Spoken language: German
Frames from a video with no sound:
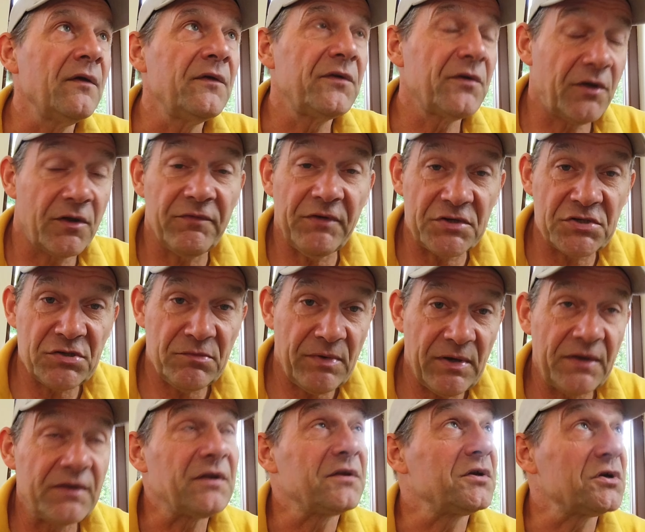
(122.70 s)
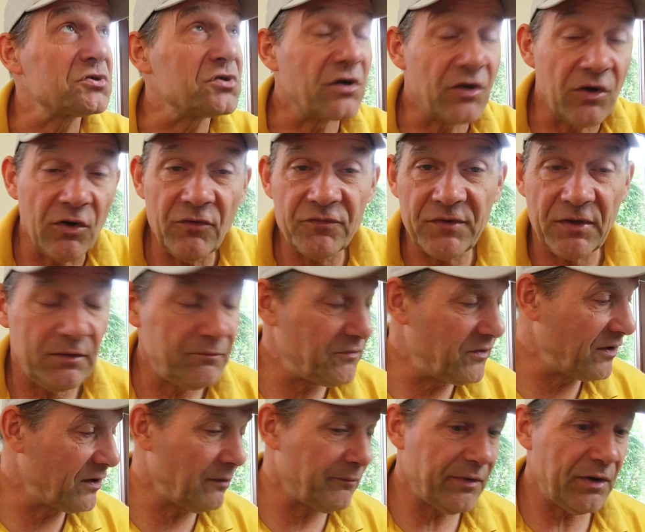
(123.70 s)
während ich hier quatsche, man richtet ja schon auf, der nimmt
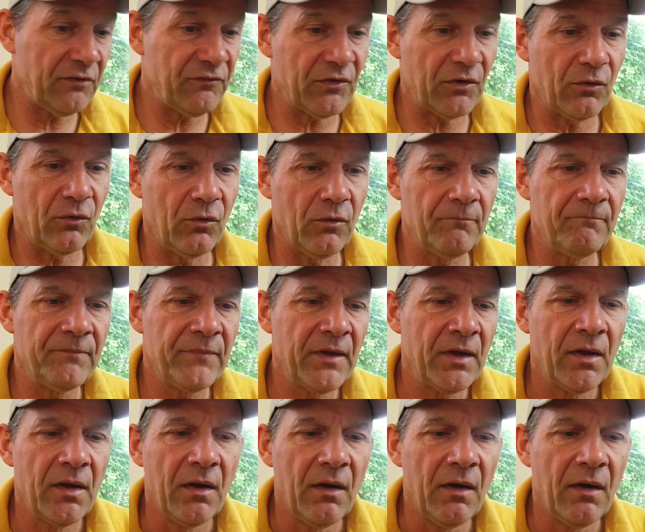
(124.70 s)
die Kamera von oben.